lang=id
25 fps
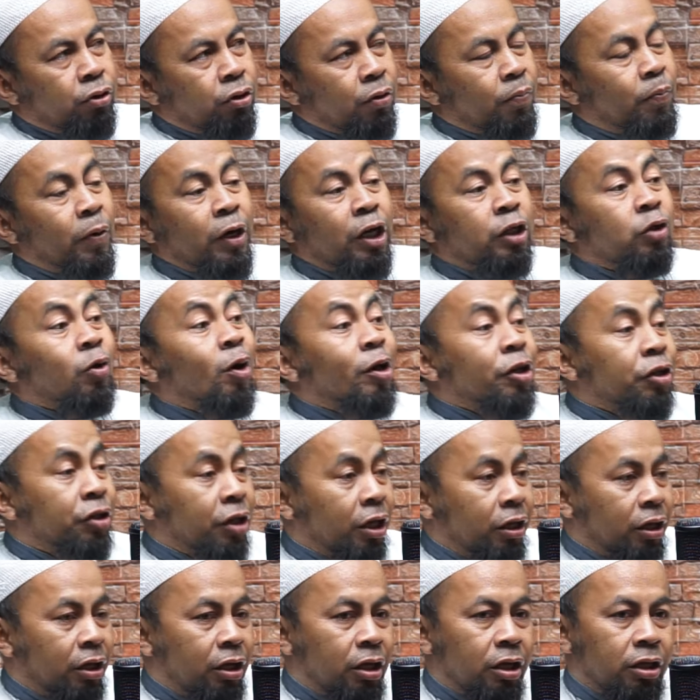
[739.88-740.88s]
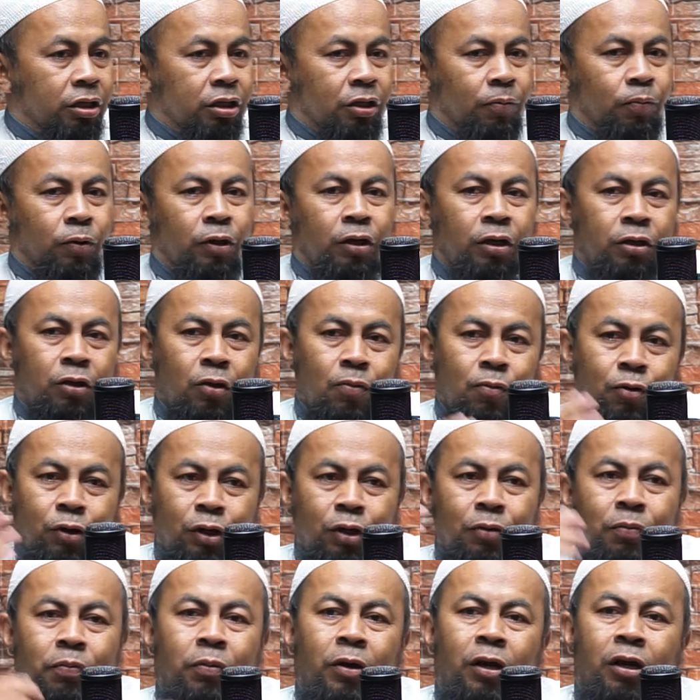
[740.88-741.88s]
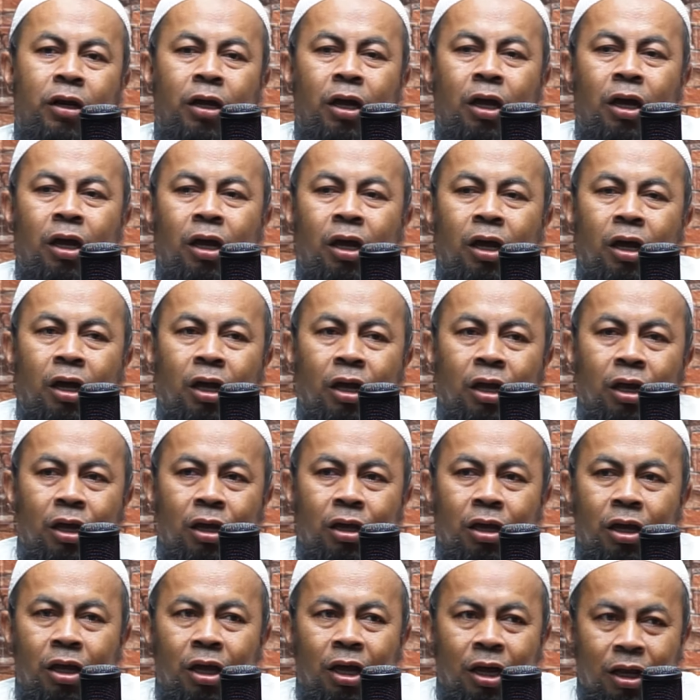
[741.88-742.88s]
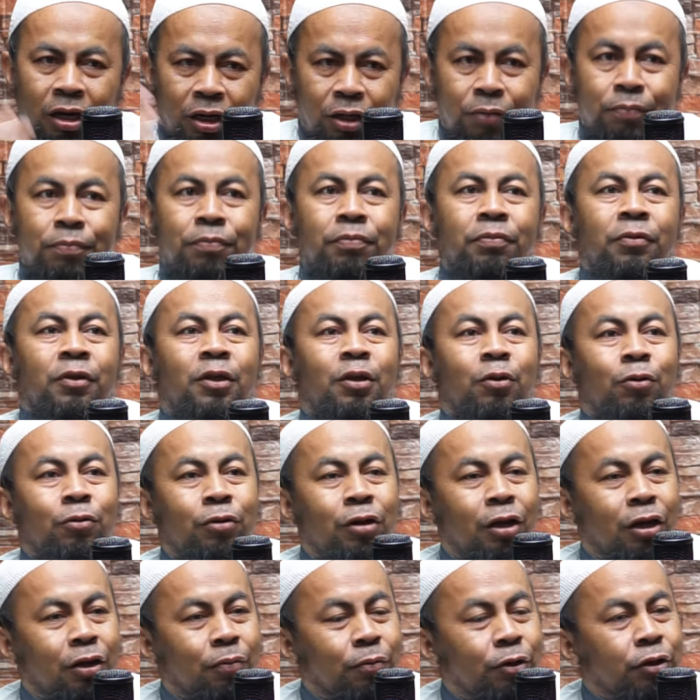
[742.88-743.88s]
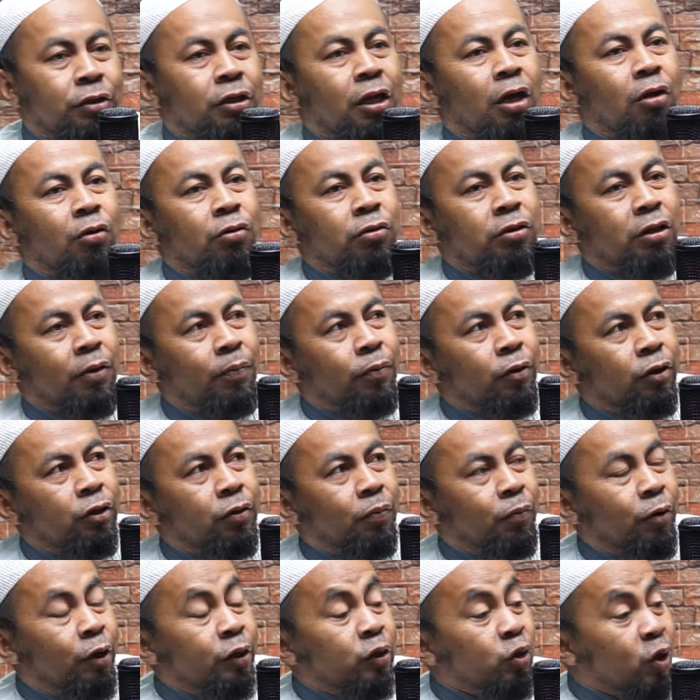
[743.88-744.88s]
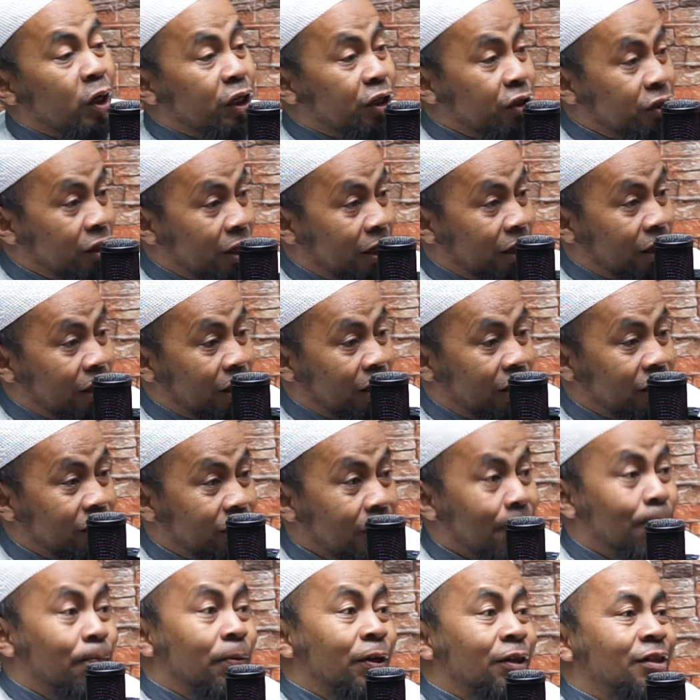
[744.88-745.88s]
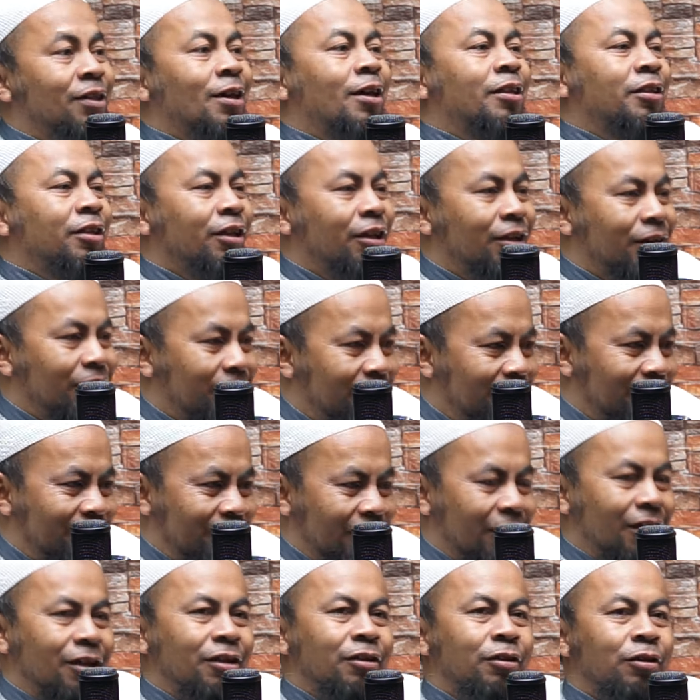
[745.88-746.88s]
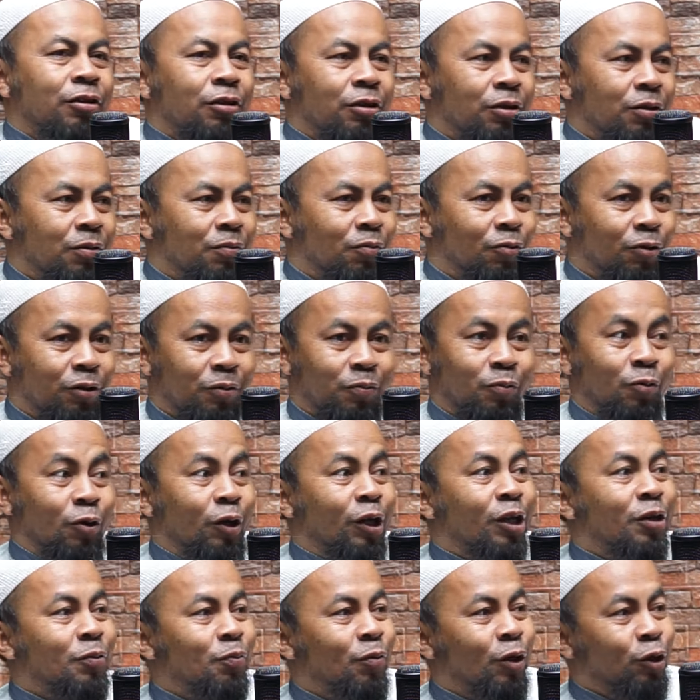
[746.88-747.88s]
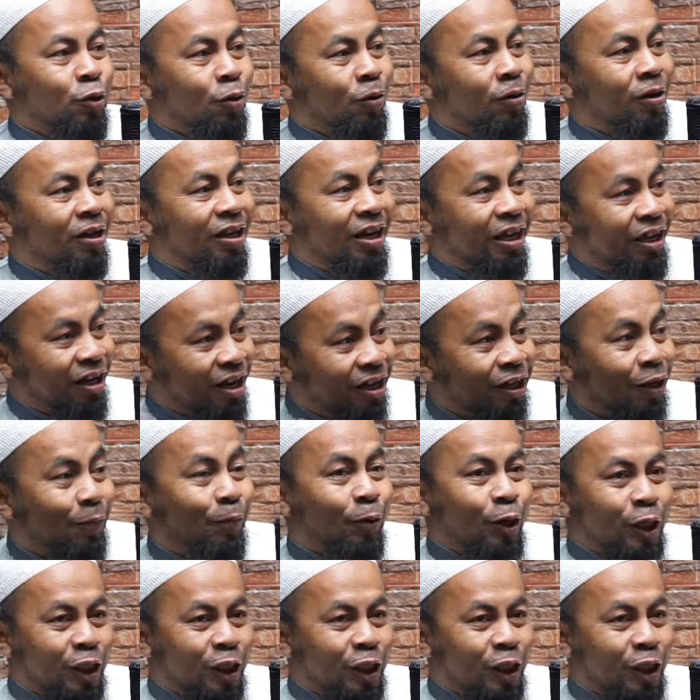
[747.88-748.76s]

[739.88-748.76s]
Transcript: sepengetahuan saya hmm. tapi nggak tahu mungkin para alim udah lebih tahu tapi sepengetahuan saya sampai saat ini iya. ya, mungkin besok lain lagi